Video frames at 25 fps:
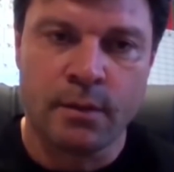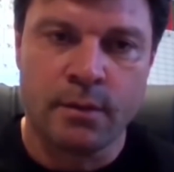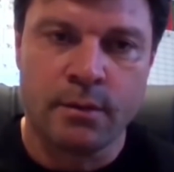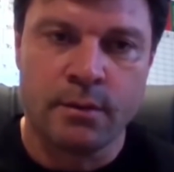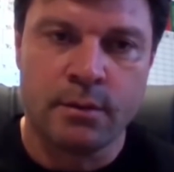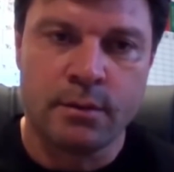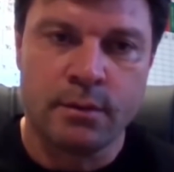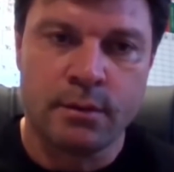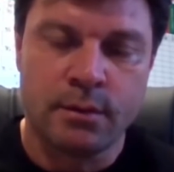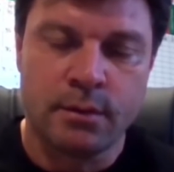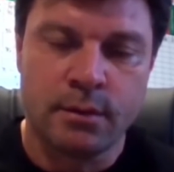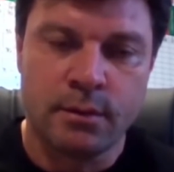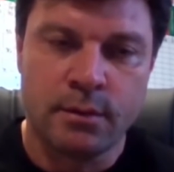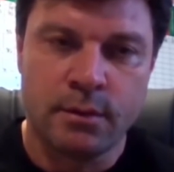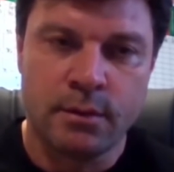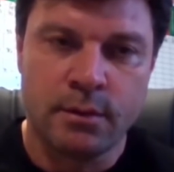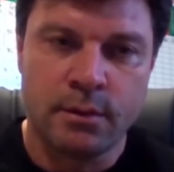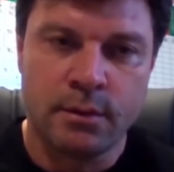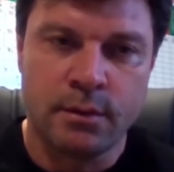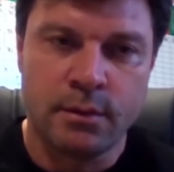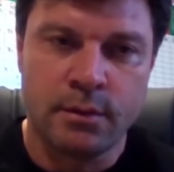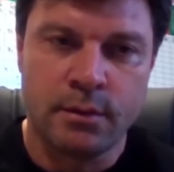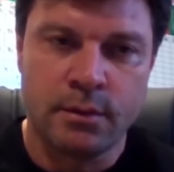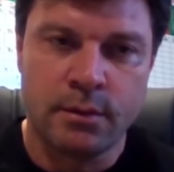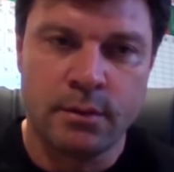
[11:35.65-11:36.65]
e,
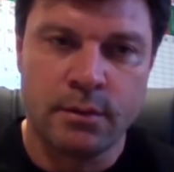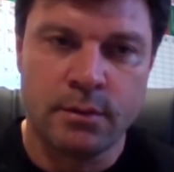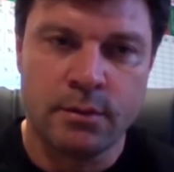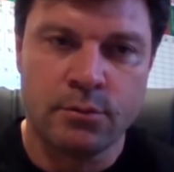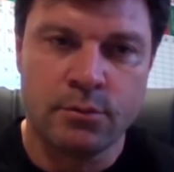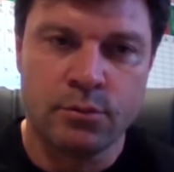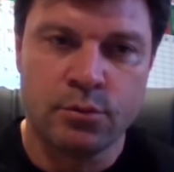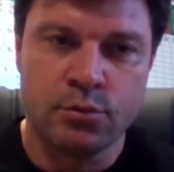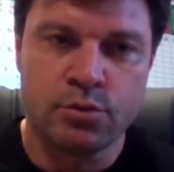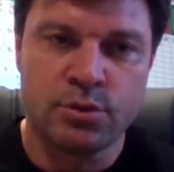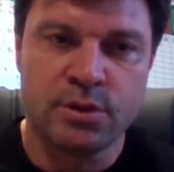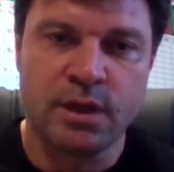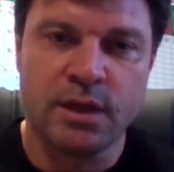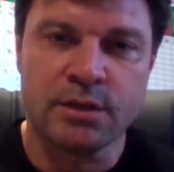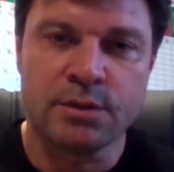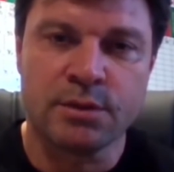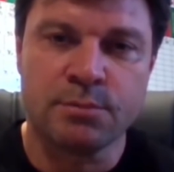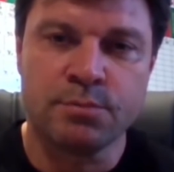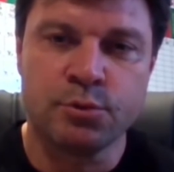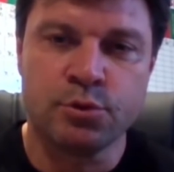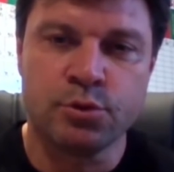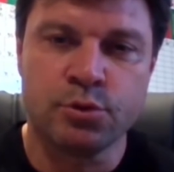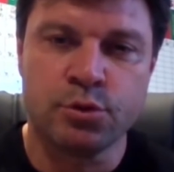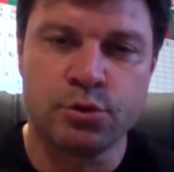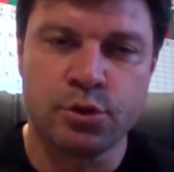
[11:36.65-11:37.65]

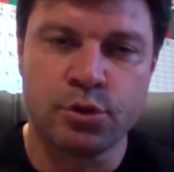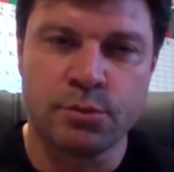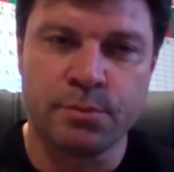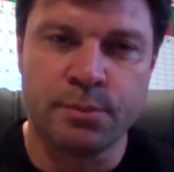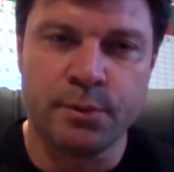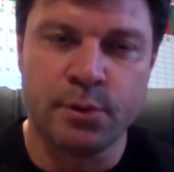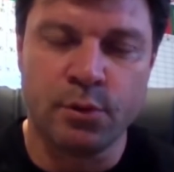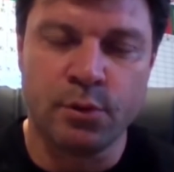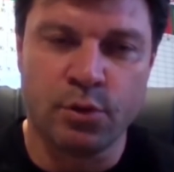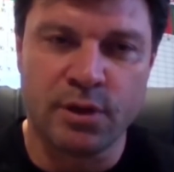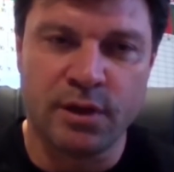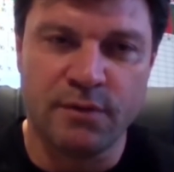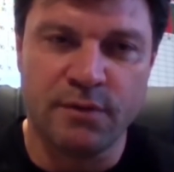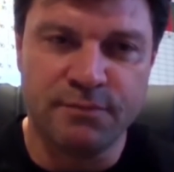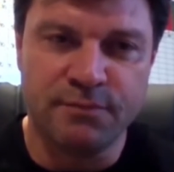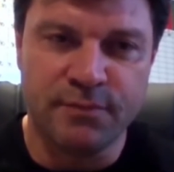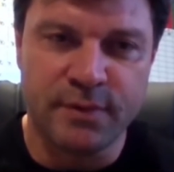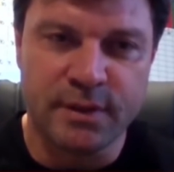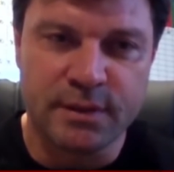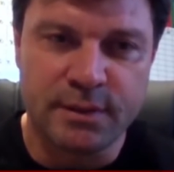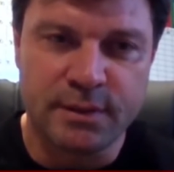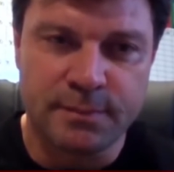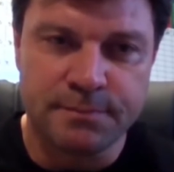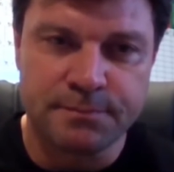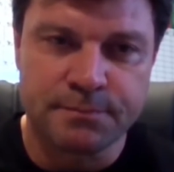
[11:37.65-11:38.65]
%63'lük bir oran
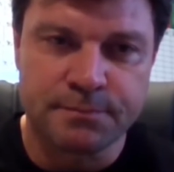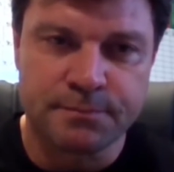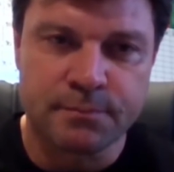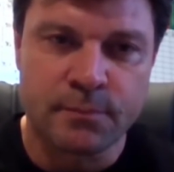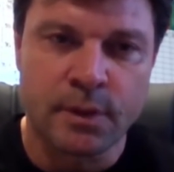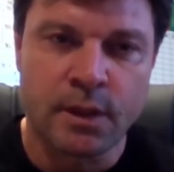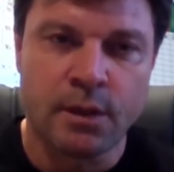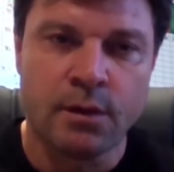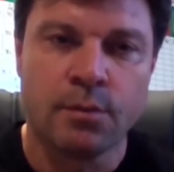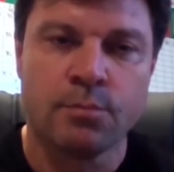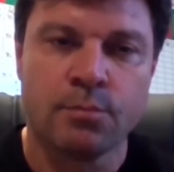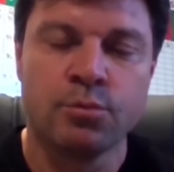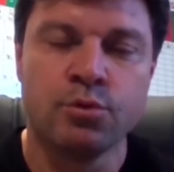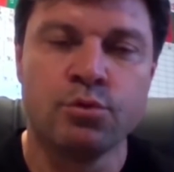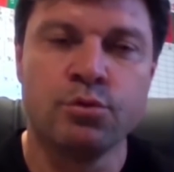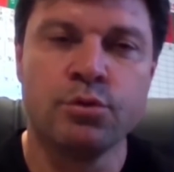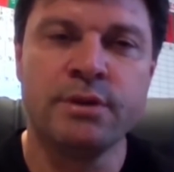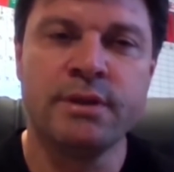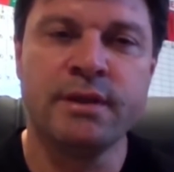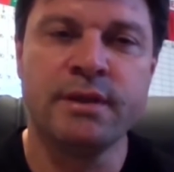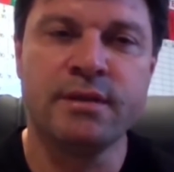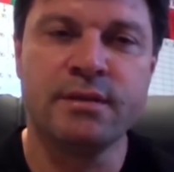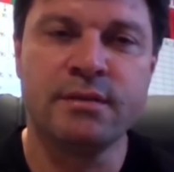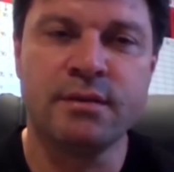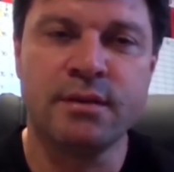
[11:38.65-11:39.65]
var. Bunun
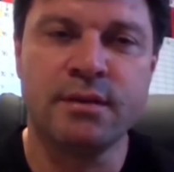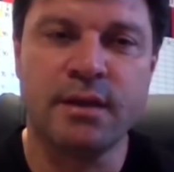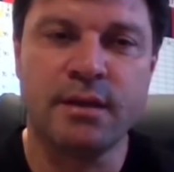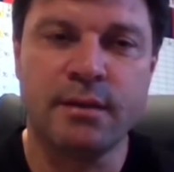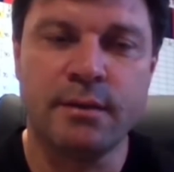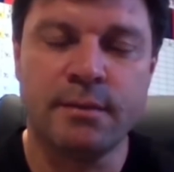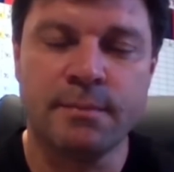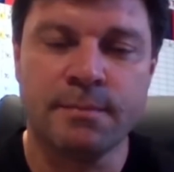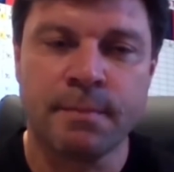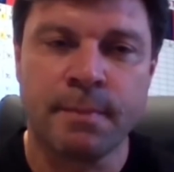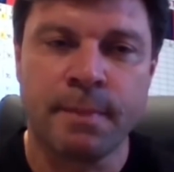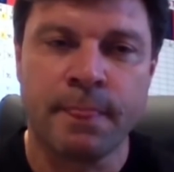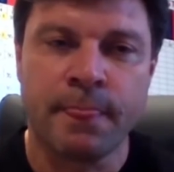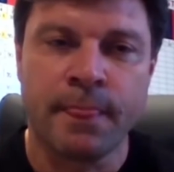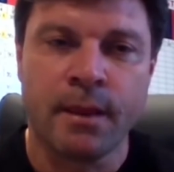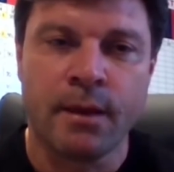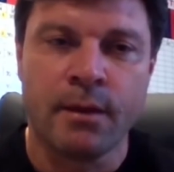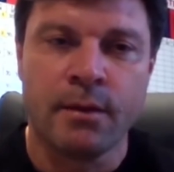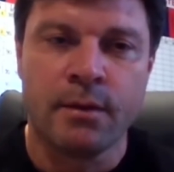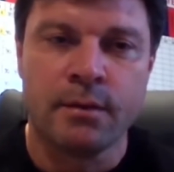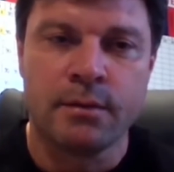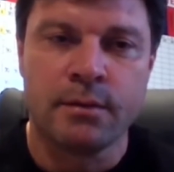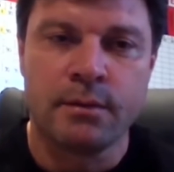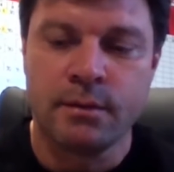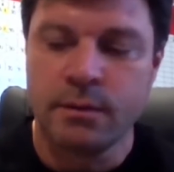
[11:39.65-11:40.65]
yanında
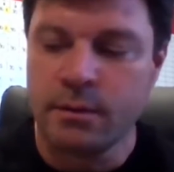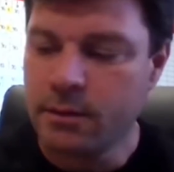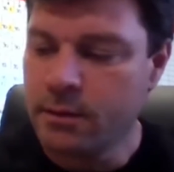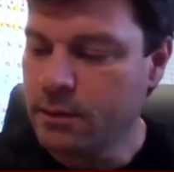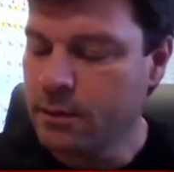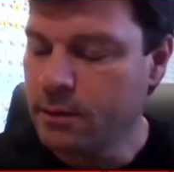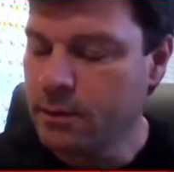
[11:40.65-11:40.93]
e,